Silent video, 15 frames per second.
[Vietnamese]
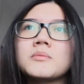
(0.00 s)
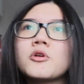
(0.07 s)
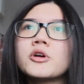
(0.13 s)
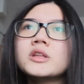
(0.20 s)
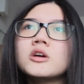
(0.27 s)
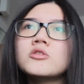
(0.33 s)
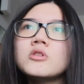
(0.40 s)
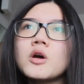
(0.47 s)
một
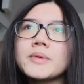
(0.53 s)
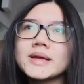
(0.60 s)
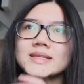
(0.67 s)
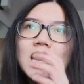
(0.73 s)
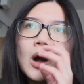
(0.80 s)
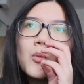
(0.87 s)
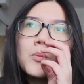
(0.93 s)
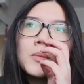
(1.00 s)
cái thứ rất là
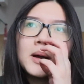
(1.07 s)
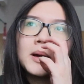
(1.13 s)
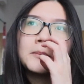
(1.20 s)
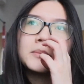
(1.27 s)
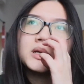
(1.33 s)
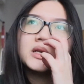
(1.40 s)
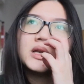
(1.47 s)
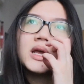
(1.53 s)
quan trọng mà
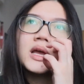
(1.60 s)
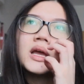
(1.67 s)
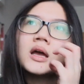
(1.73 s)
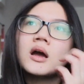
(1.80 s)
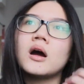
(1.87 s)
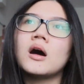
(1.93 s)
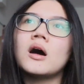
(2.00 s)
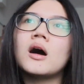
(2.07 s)
mình
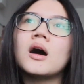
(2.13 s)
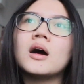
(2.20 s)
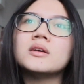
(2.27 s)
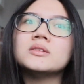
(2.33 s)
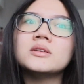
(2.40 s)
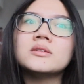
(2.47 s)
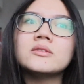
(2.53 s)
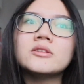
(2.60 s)
uh, ờ,
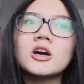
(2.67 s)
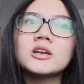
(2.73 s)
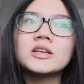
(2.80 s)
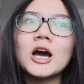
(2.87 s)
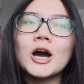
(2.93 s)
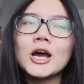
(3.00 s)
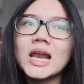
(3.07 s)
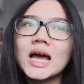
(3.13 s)
nó
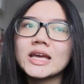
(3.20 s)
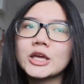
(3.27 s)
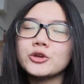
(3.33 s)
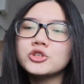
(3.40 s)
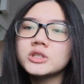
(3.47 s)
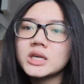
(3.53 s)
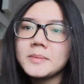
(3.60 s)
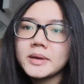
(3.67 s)
nói là
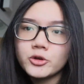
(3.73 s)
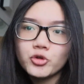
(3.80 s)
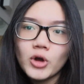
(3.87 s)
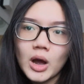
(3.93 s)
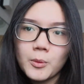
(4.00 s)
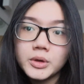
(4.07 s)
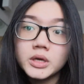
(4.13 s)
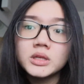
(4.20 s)
kiểu trước khi các bạn đi du
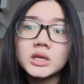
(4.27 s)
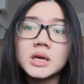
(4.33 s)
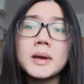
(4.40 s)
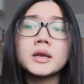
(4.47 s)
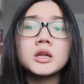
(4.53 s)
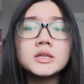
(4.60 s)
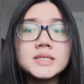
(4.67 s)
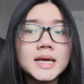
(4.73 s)
học ấy thì các
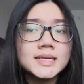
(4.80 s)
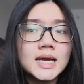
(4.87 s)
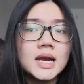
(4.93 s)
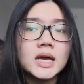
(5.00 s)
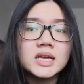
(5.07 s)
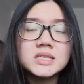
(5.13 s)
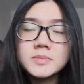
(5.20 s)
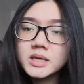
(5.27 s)
bạn nên chắc
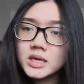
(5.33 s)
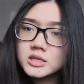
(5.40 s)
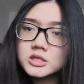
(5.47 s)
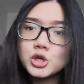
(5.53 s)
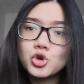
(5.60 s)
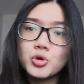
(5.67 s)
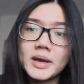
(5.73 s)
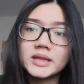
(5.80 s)
chắn là cái speaking
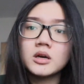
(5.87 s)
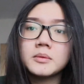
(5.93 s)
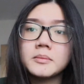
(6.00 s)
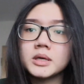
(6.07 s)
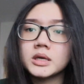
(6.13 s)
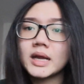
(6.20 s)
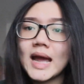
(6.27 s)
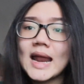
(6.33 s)
skill của bản thân
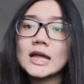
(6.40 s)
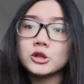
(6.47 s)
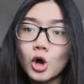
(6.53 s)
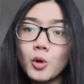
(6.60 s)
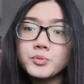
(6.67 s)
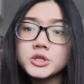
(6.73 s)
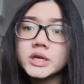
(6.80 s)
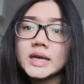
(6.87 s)
mình khá là
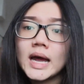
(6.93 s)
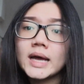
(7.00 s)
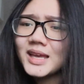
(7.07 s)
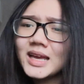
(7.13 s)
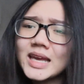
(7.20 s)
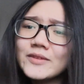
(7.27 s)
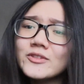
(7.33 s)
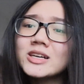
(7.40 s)
tốt trước cái đã
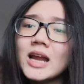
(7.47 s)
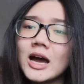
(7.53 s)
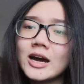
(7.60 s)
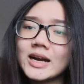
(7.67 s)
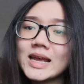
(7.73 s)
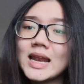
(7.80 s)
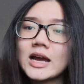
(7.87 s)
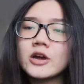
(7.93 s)
cái vấn đề
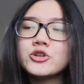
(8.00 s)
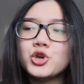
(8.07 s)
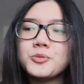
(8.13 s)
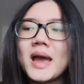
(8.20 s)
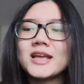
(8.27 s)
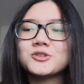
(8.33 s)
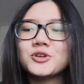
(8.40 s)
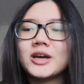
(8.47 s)
ở đây là có nhiều
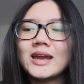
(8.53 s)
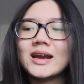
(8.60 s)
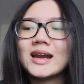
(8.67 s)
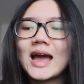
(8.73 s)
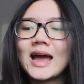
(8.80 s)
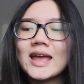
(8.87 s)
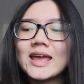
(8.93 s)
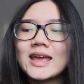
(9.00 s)
bạn suy nghĩ rằng
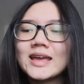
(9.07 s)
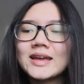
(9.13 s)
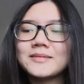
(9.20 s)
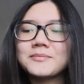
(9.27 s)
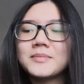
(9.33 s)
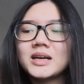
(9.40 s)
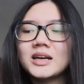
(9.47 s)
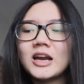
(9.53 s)
là
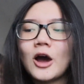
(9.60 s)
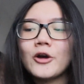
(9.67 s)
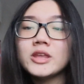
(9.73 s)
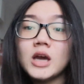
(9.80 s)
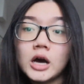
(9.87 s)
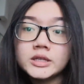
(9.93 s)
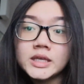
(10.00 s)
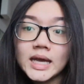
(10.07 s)
mình nói
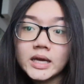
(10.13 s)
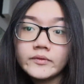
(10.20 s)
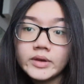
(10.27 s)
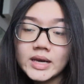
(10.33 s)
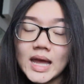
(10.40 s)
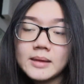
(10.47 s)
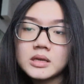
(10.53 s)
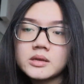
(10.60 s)
dở tiếng anh ở
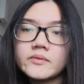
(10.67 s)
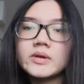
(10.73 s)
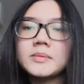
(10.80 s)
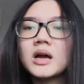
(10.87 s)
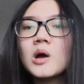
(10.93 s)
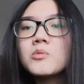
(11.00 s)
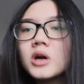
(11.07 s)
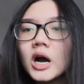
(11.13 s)
việt nam là vì
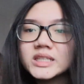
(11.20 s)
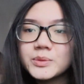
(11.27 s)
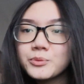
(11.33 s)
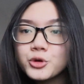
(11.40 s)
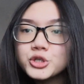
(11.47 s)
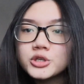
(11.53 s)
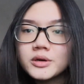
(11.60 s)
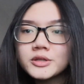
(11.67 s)
mình không được ở trong
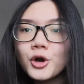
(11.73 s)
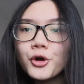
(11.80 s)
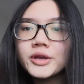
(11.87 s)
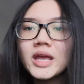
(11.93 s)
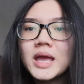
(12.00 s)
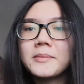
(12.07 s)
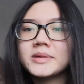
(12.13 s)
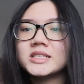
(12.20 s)
môi trường đó
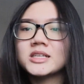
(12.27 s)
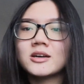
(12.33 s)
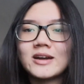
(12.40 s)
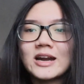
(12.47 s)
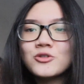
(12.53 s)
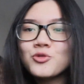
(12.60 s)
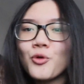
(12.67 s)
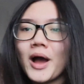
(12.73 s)
thôi mình chỉ cần
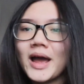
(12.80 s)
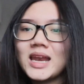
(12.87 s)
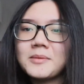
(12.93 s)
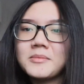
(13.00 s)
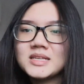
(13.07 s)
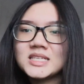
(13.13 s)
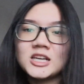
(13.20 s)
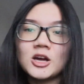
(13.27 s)
ra nước ngoài
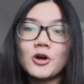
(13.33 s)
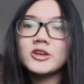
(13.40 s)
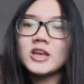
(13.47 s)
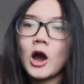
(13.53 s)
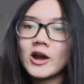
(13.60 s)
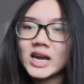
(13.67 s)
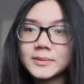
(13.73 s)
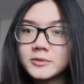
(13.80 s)
là mình sẽ nói
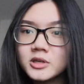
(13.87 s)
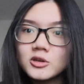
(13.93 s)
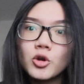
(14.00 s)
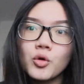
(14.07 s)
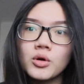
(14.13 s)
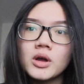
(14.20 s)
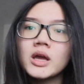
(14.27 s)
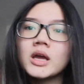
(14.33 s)
giỏi ngay tức
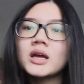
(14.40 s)
luôn